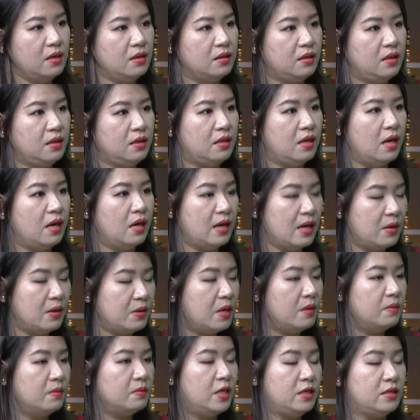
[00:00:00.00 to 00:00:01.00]
thì lao
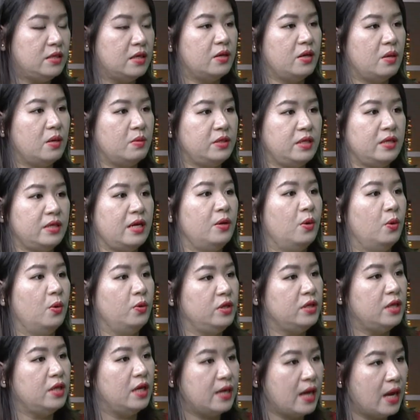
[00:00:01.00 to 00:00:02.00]
động thị trường lao động sẽ thay đổi
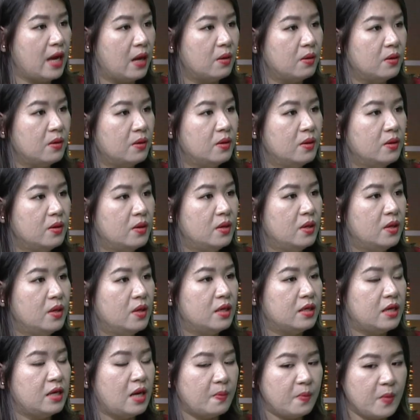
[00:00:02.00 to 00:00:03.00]
như thế nào
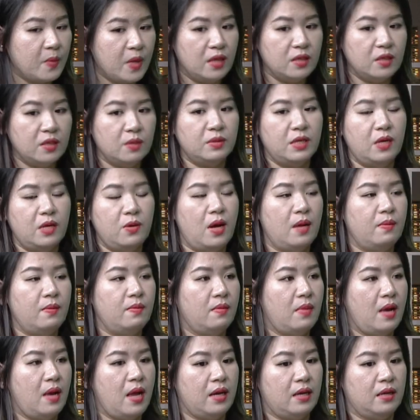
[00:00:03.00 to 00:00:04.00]
đặc biệt là trong giai đoạn
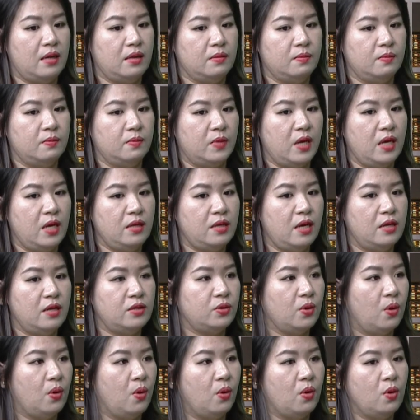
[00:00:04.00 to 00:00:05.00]
mà kinh tế
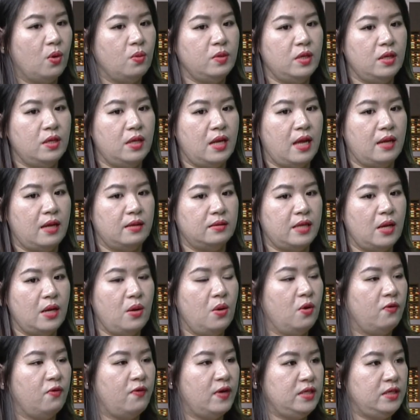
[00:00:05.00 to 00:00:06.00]
số cũng như là xã
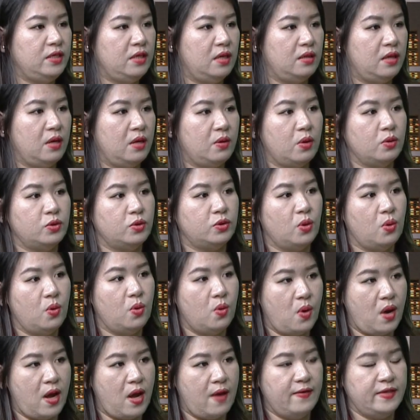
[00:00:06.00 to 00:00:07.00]
hội phát triển theo kiểu số
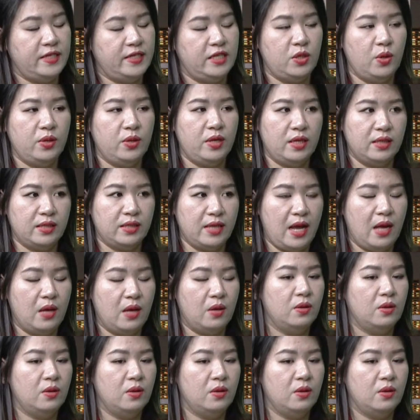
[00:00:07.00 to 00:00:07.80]
hóa và trí tuệ nhân tạo